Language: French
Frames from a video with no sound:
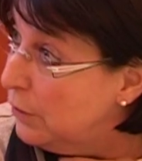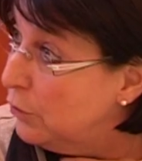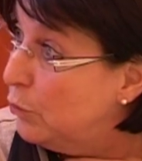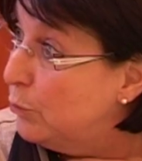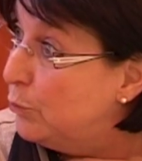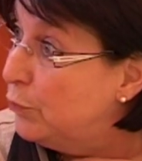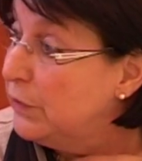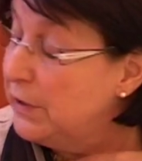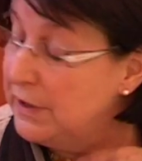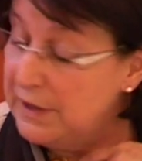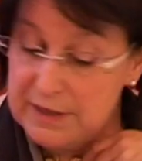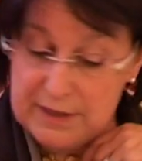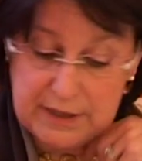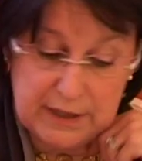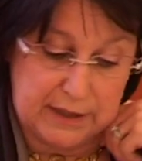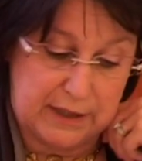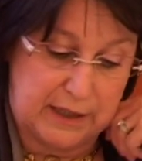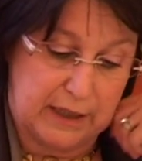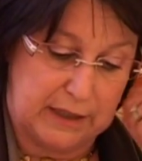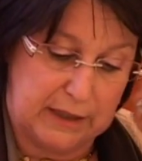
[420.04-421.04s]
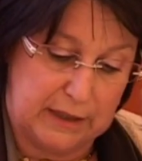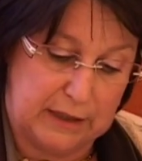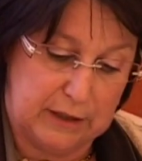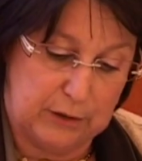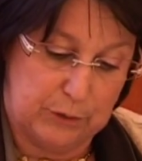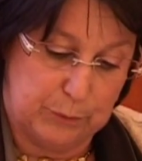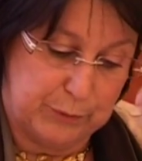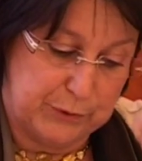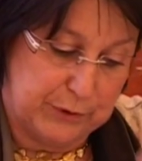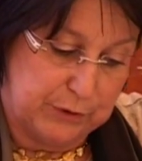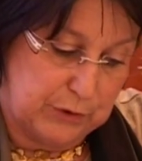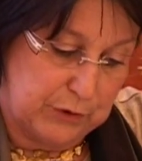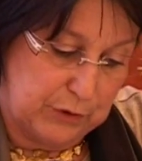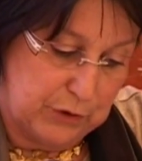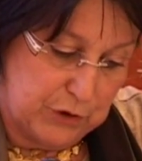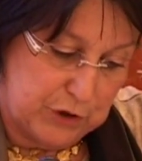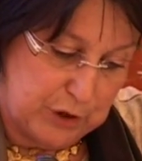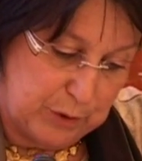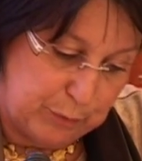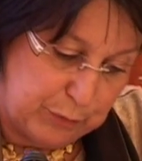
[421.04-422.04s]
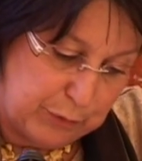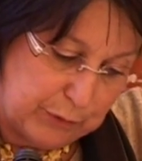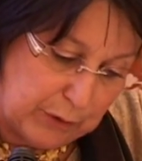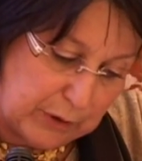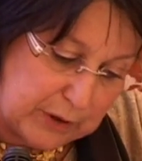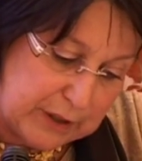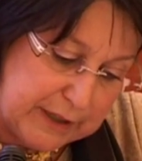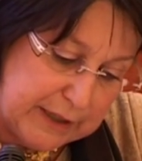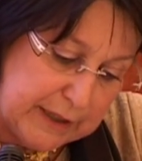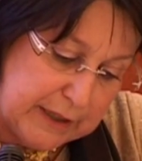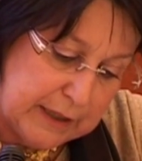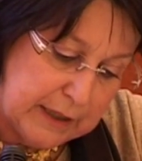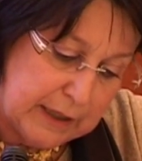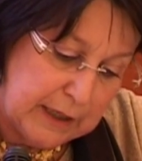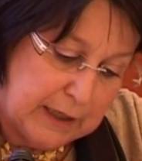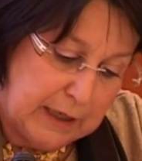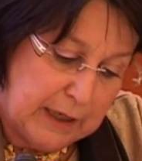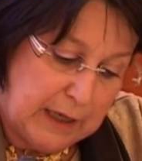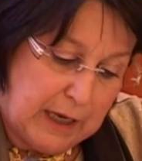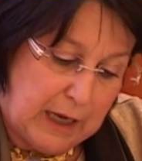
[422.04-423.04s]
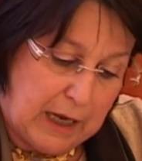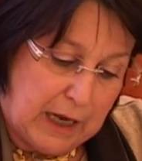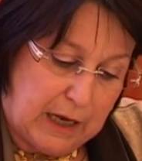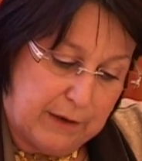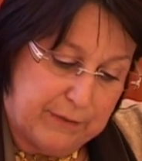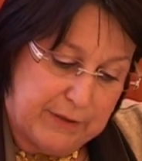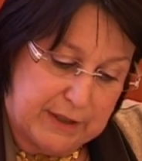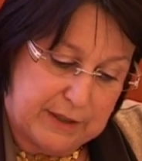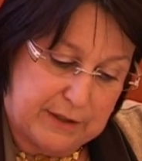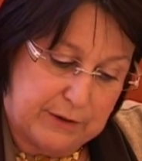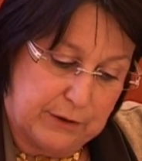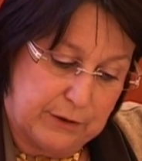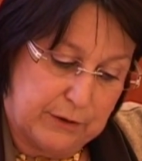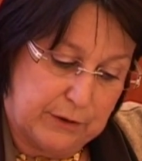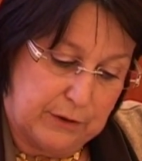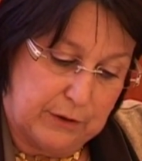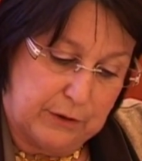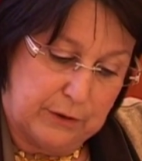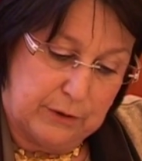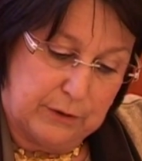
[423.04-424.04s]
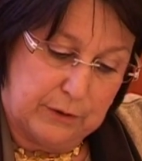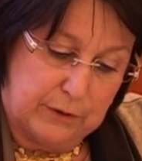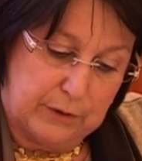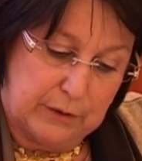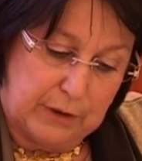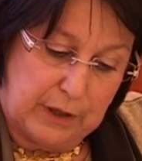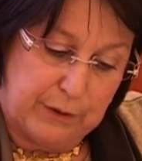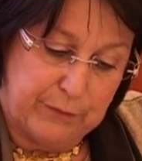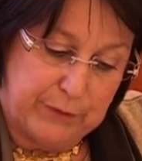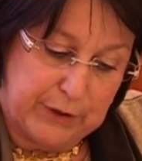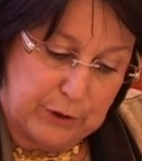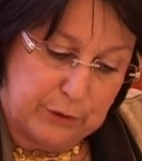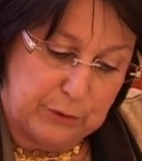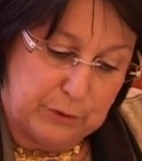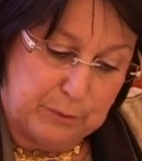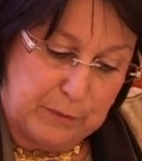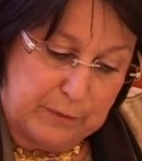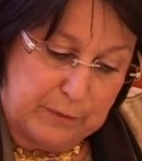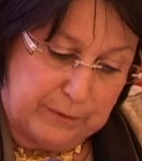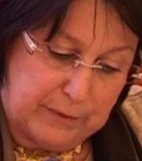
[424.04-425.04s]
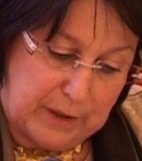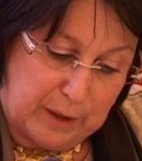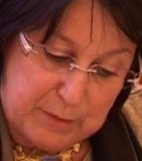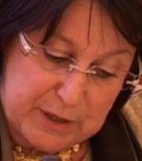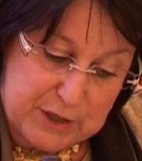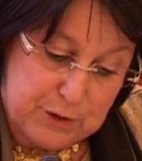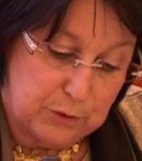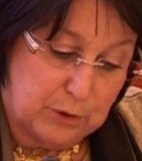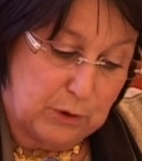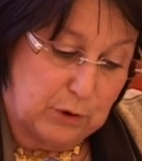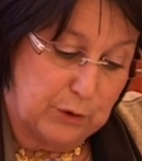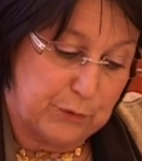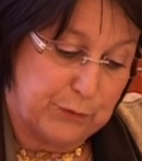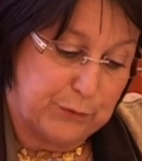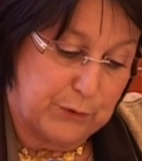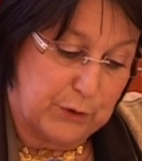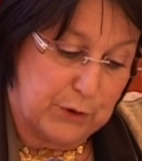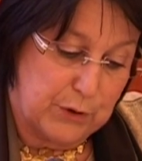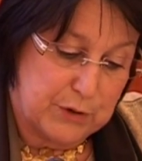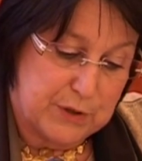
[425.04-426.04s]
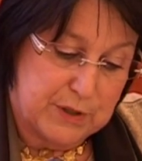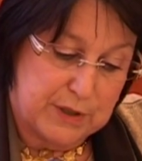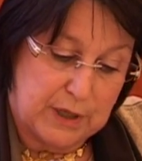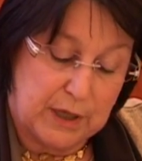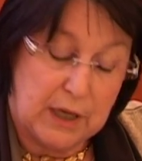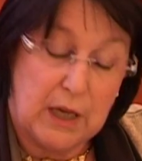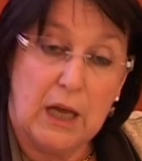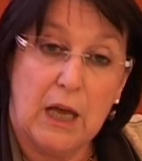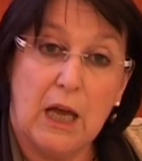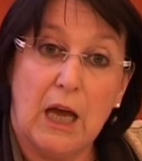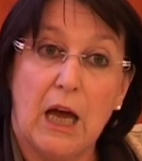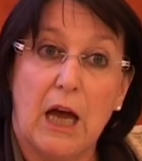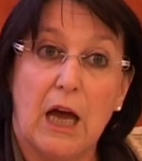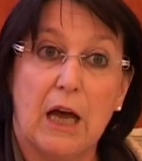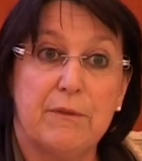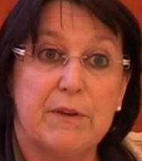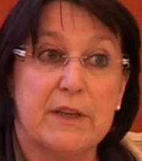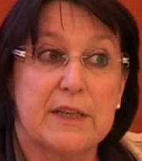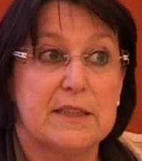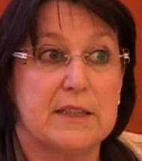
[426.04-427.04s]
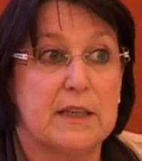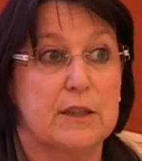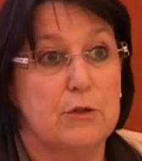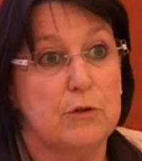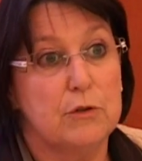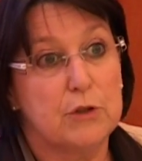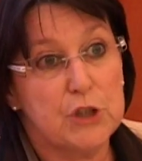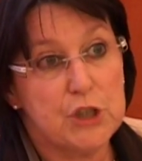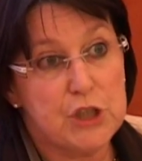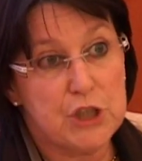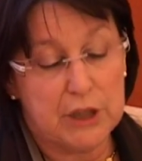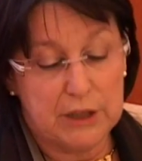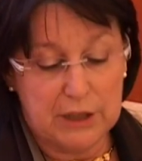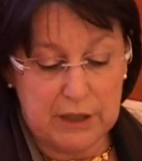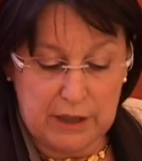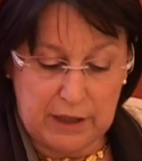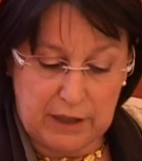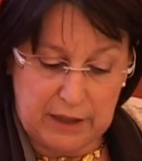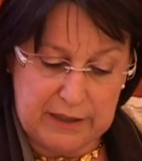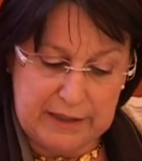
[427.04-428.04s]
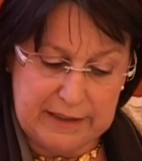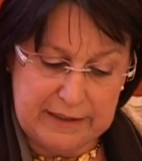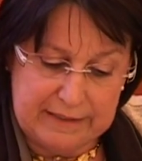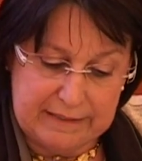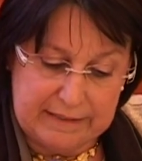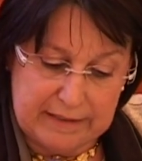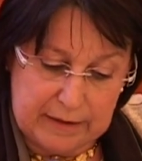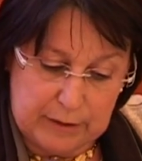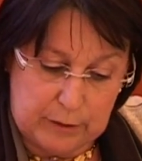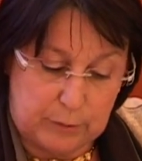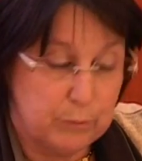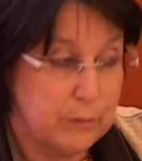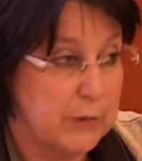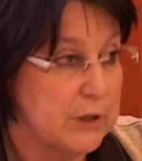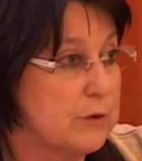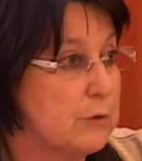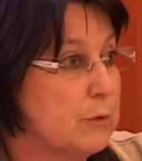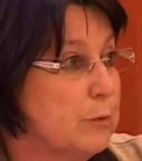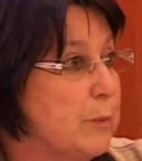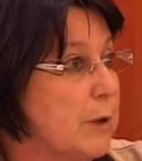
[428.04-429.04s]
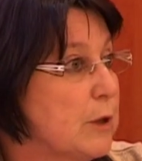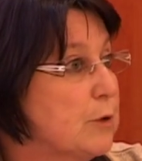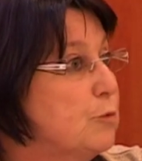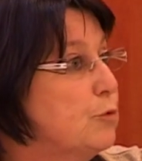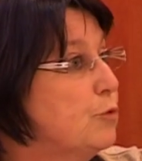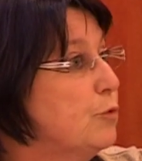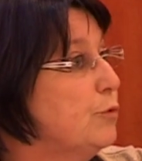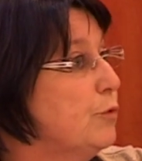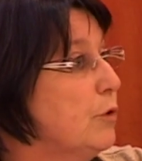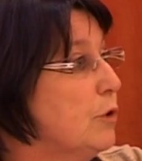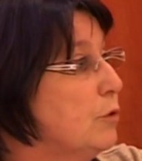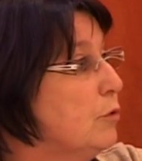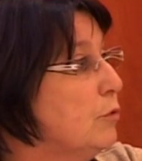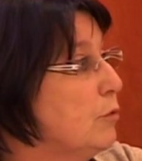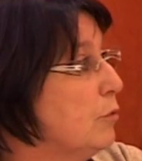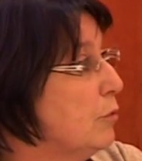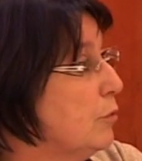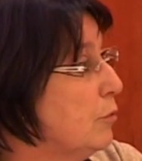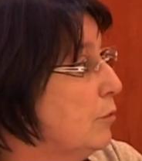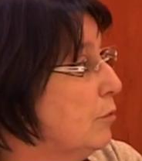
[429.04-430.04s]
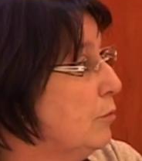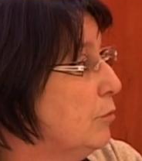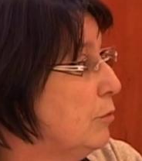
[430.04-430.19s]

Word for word: depuis une dizaine d'années, depuis ce que j'ai pu en lire, avec, euh, avec la maison de l'enfance, avec cette originalité, parce qu'on parle souvent de